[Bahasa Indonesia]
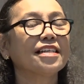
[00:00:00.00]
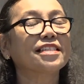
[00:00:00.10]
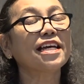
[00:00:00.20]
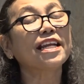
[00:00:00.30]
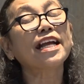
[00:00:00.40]

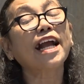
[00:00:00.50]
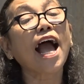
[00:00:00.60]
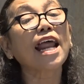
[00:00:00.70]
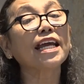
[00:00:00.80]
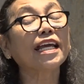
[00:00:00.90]

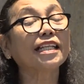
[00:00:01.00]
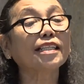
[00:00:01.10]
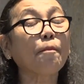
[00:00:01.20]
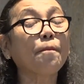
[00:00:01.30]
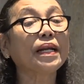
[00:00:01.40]
Seringkali
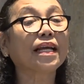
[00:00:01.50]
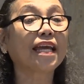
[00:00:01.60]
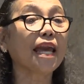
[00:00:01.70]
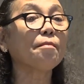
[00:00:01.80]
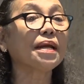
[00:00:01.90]
kita
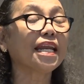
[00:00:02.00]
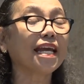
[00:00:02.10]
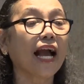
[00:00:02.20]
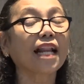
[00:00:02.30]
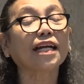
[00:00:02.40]
pergi
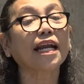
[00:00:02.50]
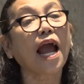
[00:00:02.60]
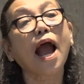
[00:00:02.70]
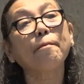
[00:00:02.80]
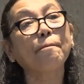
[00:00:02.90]

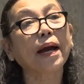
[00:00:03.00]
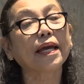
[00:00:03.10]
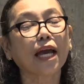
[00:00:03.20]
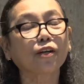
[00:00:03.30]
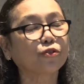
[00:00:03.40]
meninggalkan apa
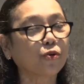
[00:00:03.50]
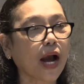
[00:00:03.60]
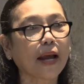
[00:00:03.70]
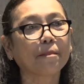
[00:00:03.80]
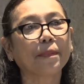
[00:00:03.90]
yang
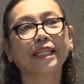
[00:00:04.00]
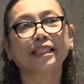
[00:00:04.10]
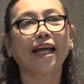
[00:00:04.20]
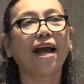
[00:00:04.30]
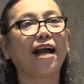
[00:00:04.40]
Tuhan
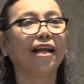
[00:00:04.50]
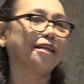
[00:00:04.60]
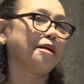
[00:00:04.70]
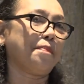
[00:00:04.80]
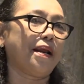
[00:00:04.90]

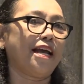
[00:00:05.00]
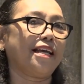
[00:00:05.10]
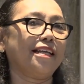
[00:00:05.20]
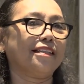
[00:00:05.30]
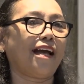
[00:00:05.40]
perintahkan kepada
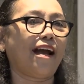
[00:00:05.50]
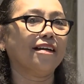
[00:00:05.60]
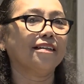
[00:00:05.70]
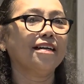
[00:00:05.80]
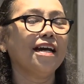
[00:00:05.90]
kita.
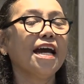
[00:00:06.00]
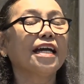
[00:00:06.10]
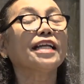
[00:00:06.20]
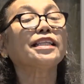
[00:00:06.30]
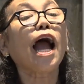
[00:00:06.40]

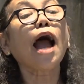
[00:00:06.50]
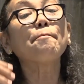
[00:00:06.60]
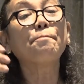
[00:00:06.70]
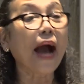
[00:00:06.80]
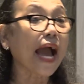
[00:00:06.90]

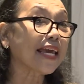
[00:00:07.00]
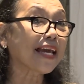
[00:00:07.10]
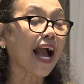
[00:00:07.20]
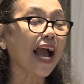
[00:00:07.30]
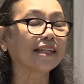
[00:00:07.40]
Kita
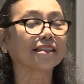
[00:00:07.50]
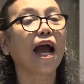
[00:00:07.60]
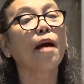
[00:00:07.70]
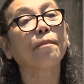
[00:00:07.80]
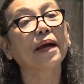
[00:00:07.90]

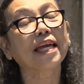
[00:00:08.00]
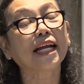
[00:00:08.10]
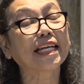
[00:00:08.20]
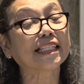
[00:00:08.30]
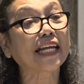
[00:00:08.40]
abaikan apa
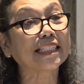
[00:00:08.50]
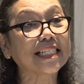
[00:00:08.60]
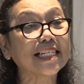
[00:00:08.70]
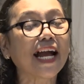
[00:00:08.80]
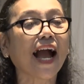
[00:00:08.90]
yang kita
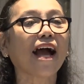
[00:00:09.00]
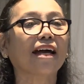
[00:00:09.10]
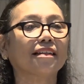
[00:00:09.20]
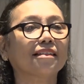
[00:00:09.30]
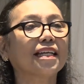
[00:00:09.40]

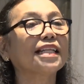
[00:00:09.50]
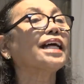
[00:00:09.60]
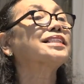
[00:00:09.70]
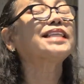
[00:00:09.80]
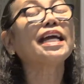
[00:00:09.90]
dengar,
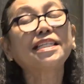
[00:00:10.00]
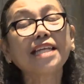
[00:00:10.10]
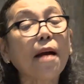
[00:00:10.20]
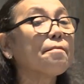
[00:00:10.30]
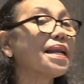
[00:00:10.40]
kita
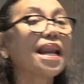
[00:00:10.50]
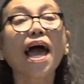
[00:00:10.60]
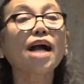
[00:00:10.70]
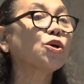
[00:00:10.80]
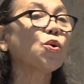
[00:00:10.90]
tidak
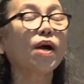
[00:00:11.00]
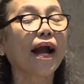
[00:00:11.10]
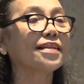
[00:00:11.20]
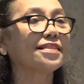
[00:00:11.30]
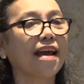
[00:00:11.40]

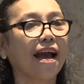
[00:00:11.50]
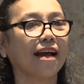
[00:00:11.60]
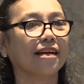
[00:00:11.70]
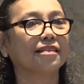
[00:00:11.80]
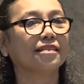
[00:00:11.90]
melakukannya.
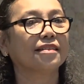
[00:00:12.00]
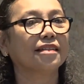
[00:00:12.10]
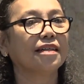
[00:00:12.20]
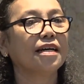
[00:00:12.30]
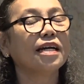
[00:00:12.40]

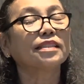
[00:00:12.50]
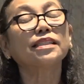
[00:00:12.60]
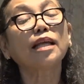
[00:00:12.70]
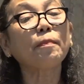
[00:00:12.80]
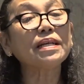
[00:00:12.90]

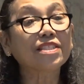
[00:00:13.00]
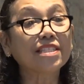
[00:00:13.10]
Tetapi